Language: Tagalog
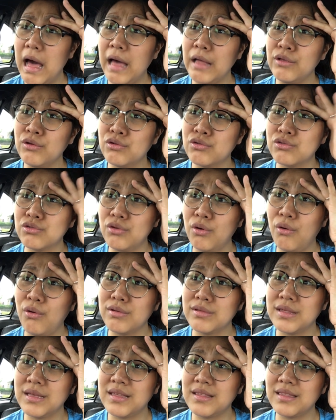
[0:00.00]
At gusto ko
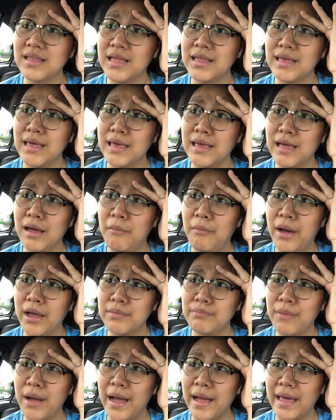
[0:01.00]
16GB
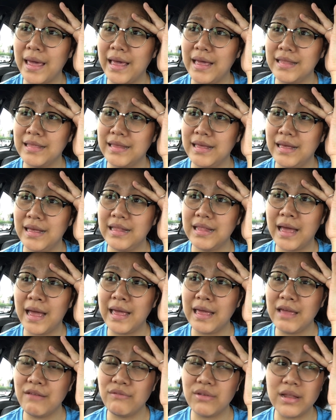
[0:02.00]
pang edit.
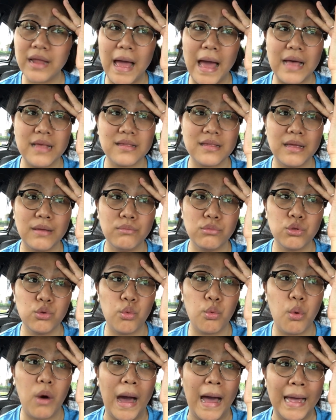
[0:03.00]
I even asked him
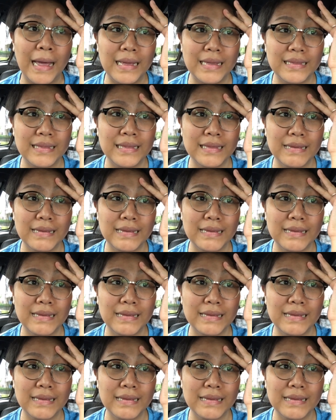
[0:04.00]
twice.